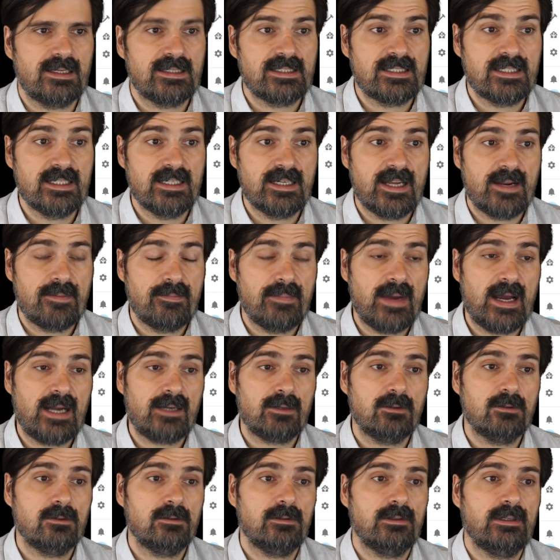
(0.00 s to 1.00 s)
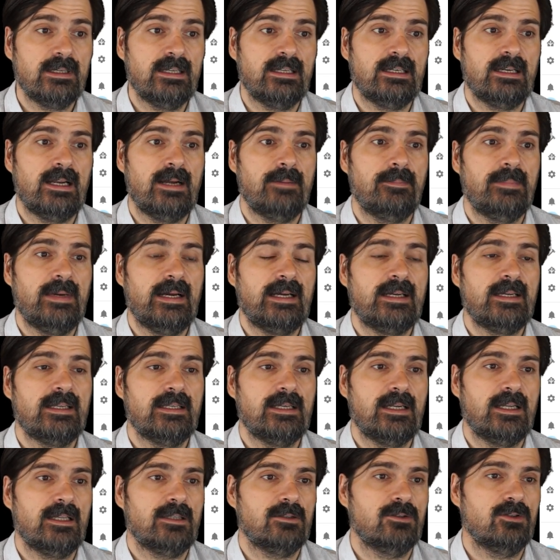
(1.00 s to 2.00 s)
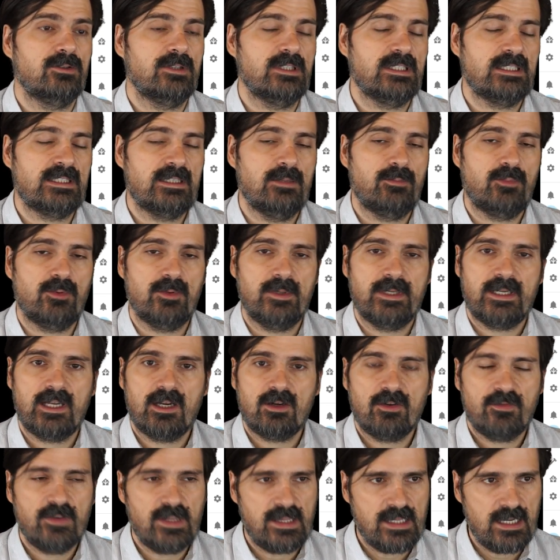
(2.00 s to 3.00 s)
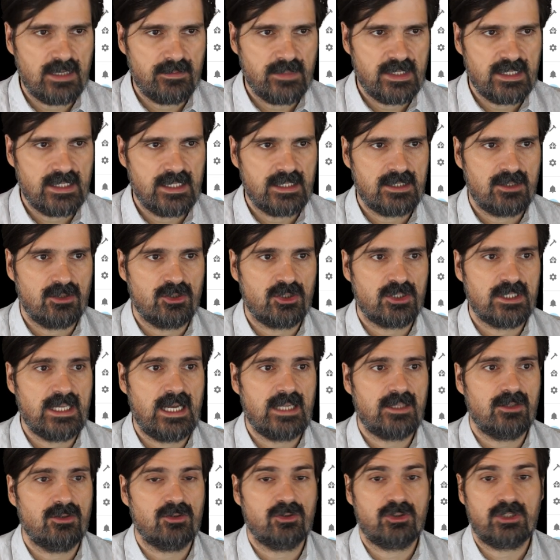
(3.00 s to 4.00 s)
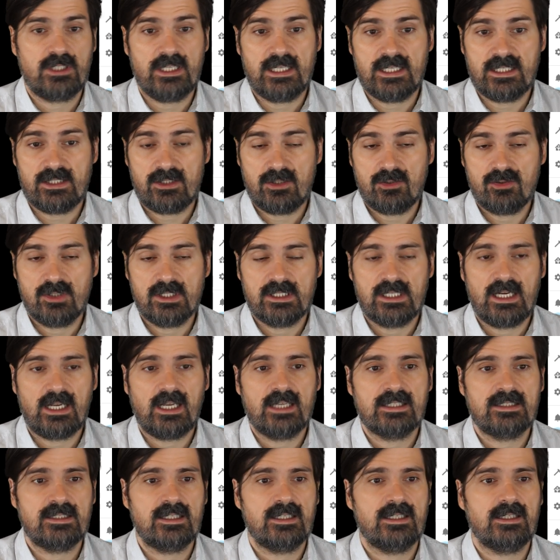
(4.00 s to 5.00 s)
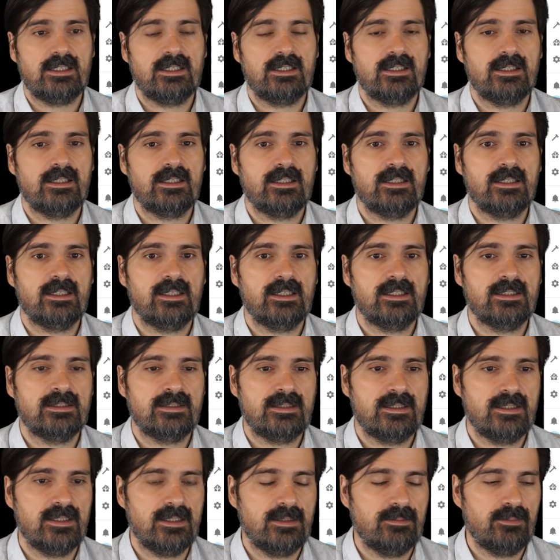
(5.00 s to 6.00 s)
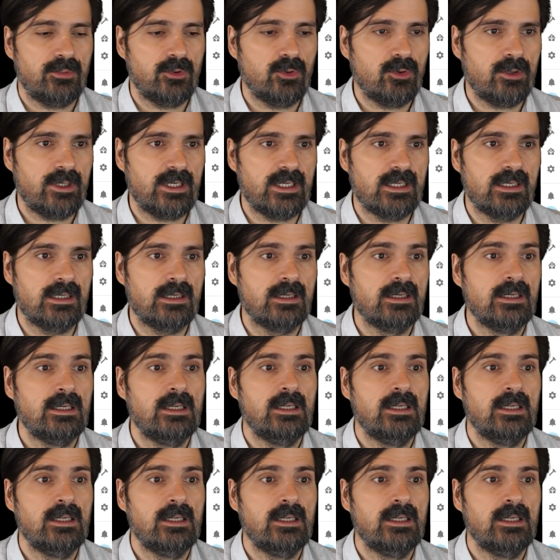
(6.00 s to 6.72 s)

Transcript: Sin embargo, en la página donde se publican oficialmente estos datos, que es donde saca este, este plugin,